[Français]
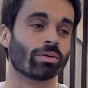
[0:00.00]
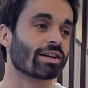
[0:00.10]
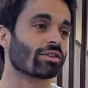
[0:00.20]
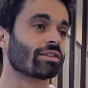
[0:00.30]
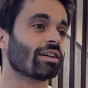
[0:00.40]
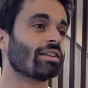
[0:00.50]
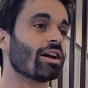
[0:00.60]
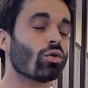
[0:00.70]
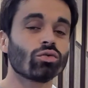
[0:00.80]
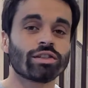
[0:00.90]
présenter des
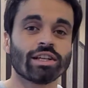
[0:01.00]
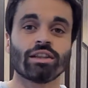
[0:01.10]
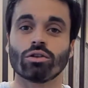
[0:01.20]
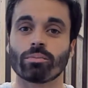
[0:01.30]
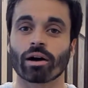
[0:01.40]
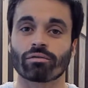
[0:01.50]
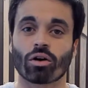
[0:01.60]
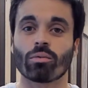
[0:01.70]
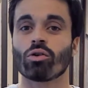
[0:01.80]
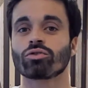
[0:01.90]
routines de
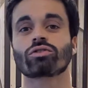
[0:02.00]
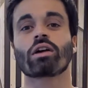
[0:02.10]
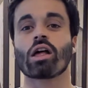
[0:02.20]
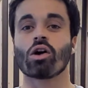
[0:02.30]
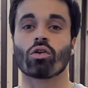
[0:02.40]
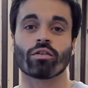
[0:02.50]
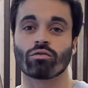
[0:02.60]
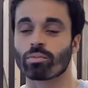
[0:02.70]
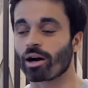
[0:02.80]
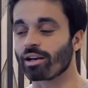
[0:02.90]
performance, on va vous
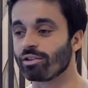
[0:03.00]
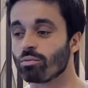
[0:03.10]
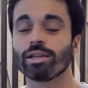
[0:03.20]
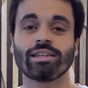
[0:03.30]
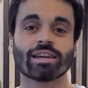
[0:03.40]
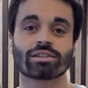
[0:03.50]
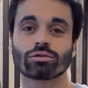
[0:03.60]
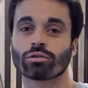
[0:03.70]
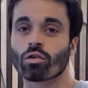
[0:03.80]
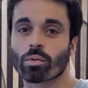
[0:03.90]
parler de
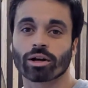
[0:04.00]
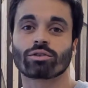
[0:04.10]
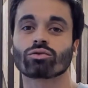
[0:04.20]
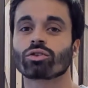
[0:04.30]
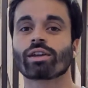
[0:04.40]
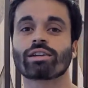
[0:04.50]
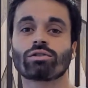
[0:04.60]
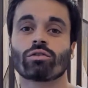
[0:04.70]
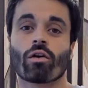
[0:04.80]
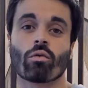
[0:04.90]
méditation, on va vous parler de
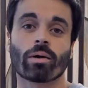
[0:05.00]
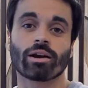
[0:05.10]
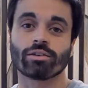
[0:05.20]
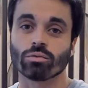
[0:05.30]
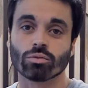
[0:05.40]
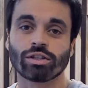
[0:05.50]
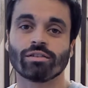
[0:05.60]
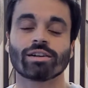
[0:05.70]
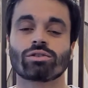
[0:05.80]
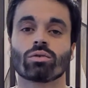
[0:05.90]
concentration, on va vous parler de
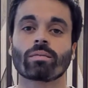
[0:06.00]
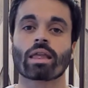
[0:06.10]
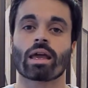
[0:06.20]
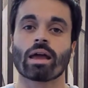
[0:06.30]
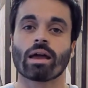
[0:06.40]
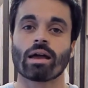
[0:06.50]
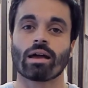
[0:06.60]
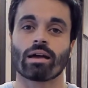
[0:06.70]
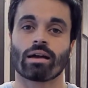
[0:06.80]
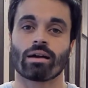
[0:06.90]
motivation.
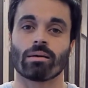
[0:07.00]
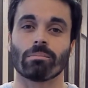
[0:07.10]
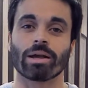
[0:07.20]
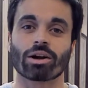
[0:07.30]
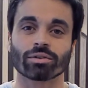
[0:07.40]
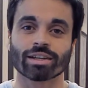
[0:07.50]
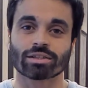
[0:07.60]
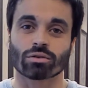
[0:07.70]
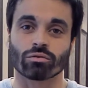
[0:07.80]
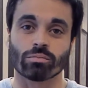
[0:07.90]
Mais quand est-ce
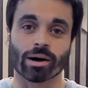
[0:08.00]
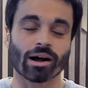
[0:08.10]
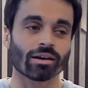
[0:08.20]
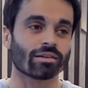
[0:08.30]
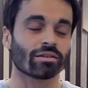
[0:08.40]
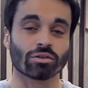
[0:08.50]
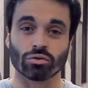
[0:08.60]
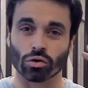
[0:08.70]
qu'on vous parle de